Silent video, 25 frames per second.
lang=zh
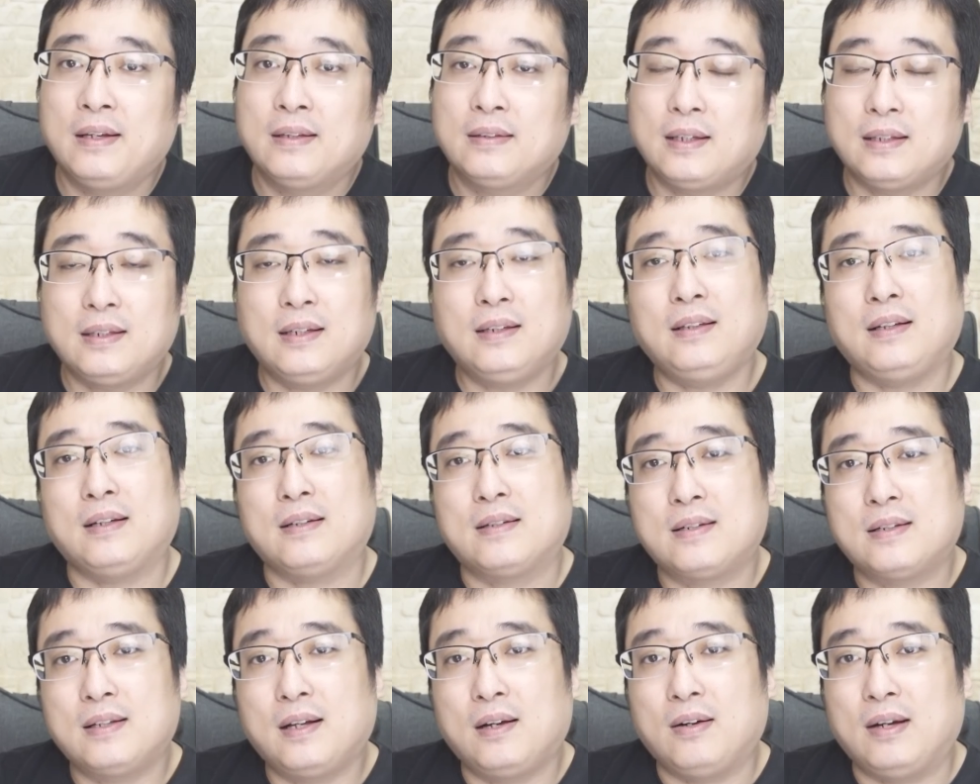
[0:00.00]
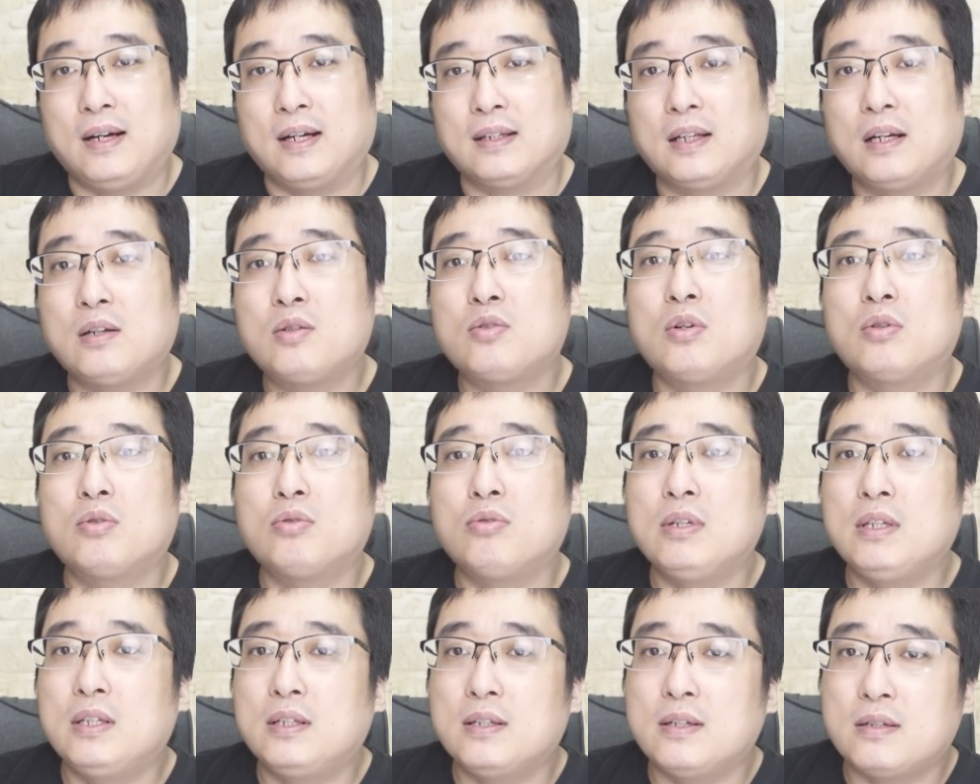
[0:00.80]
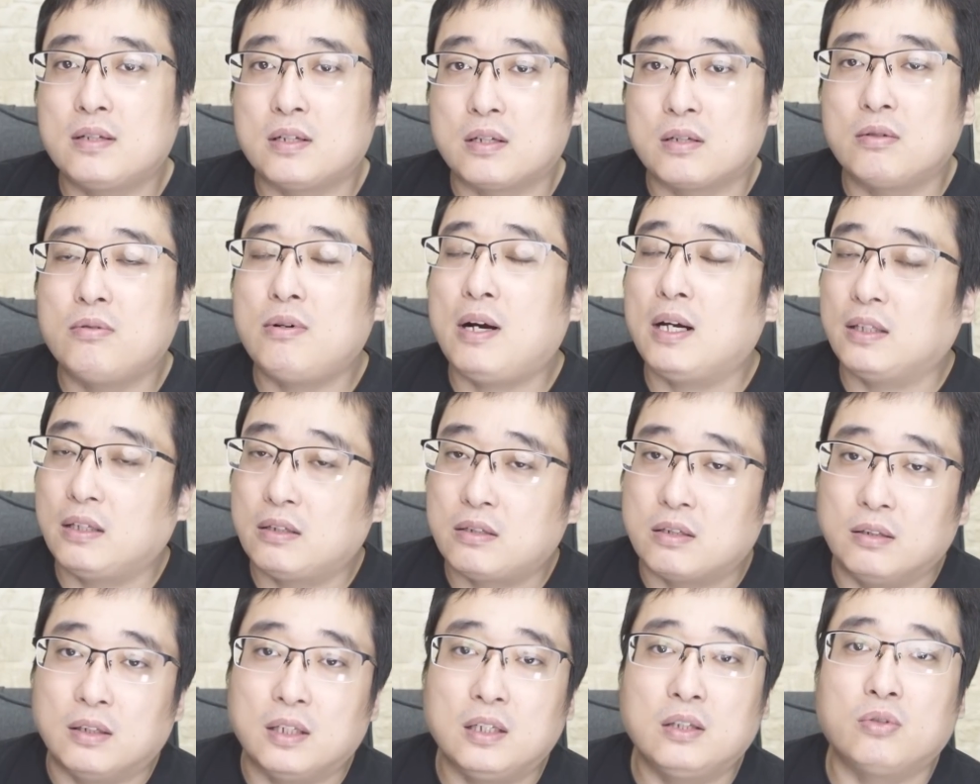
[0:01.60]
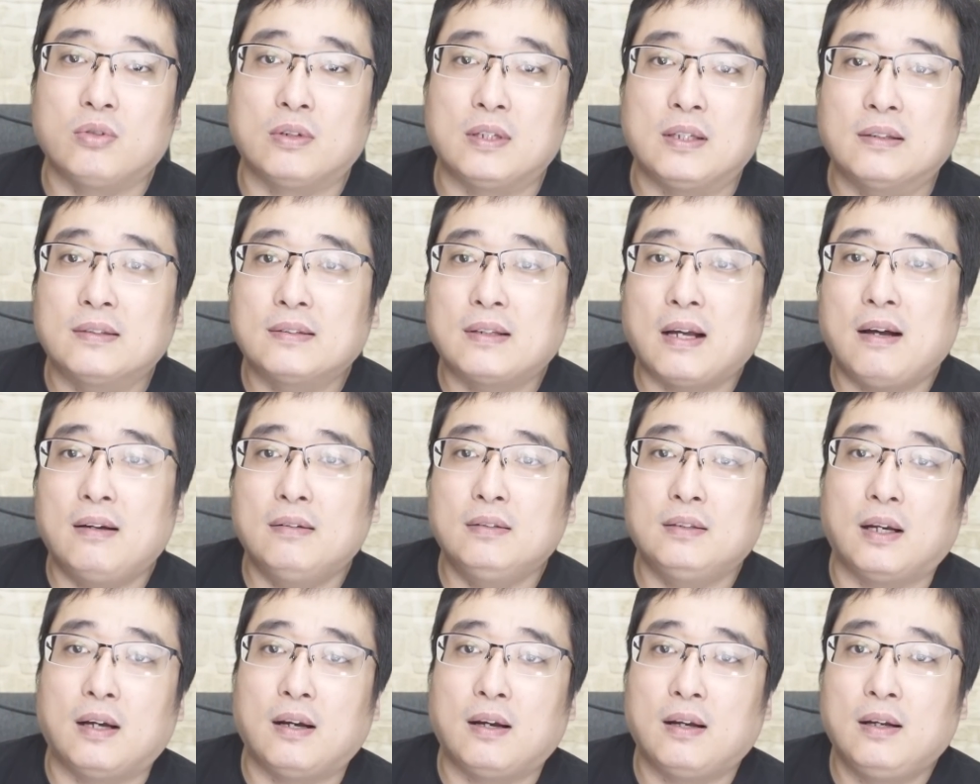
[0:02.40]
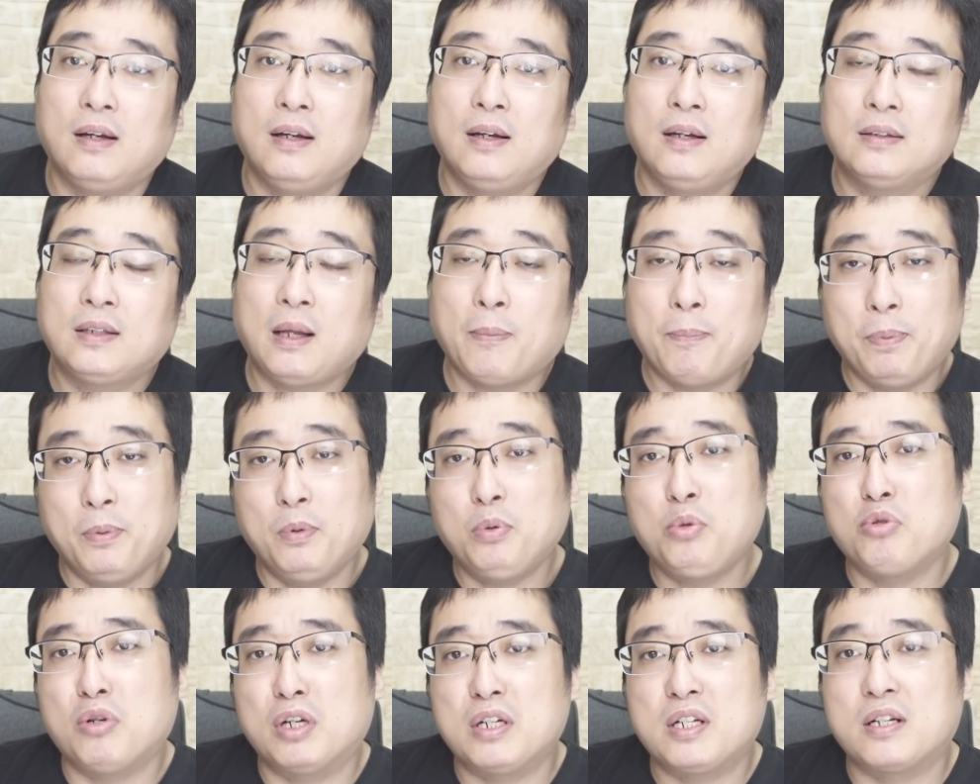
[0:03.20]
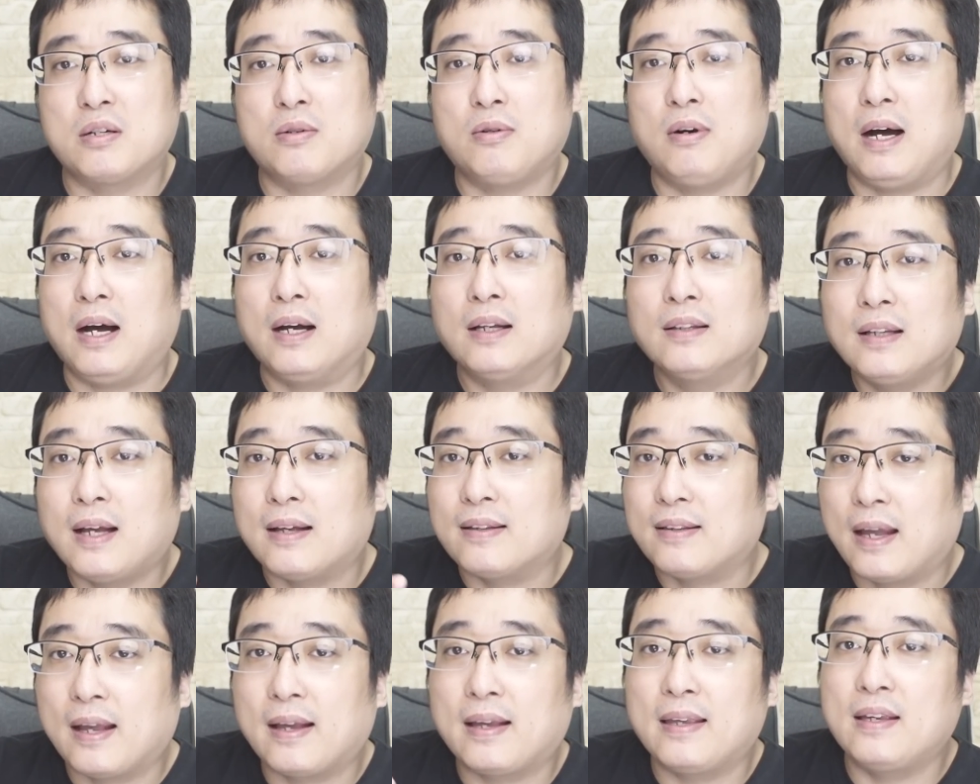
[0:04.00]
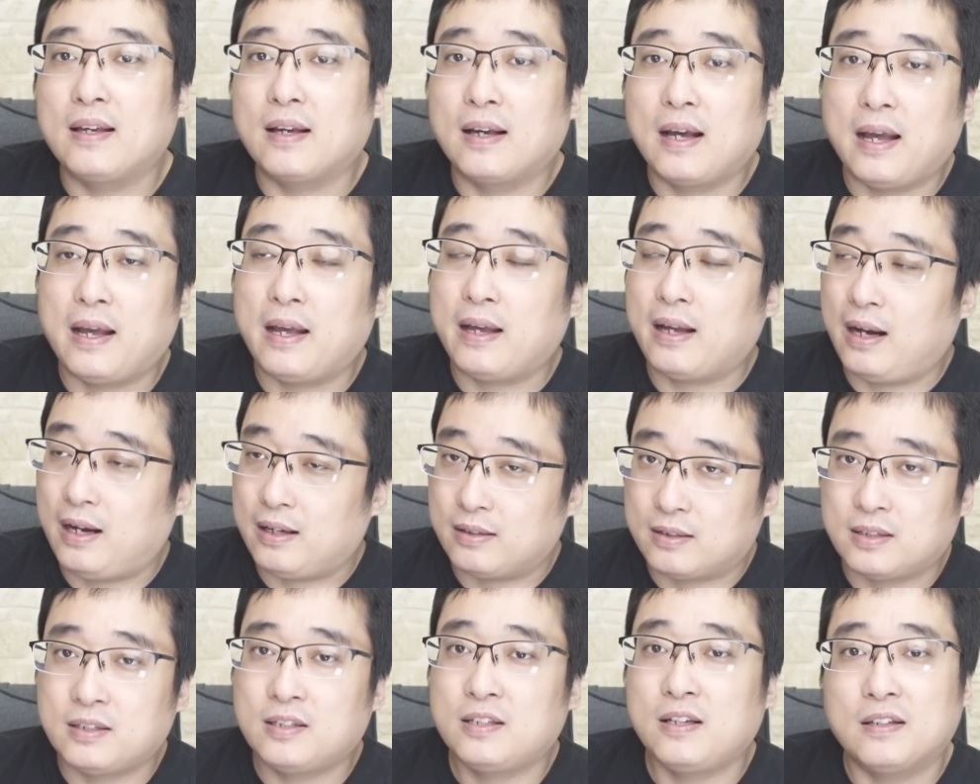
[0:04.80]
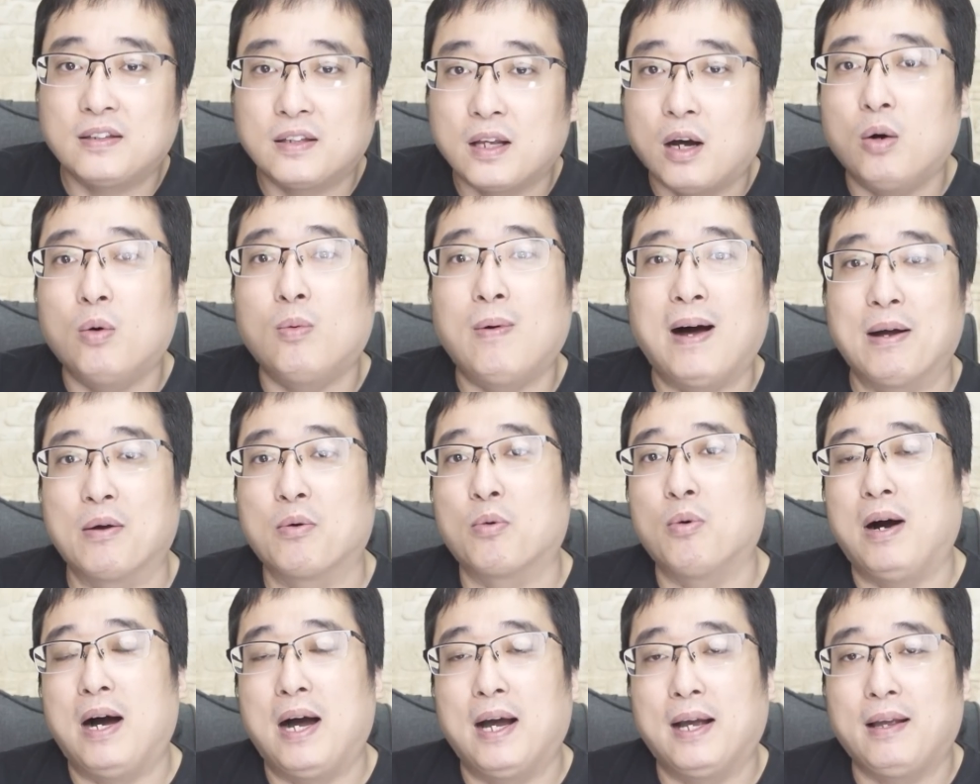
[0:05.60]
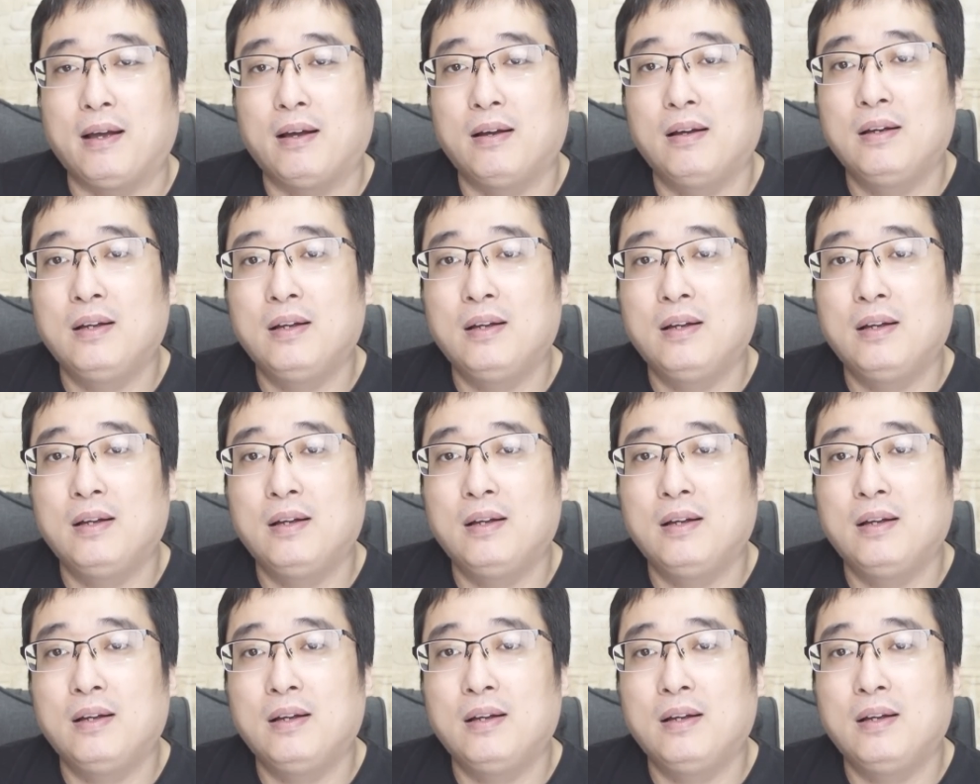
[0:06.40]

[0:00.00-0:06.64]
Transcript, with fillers: 大家得知道啊，他说出一些实话那是理所应当的，他不说实话，那才应该啊，千刀万剐呀！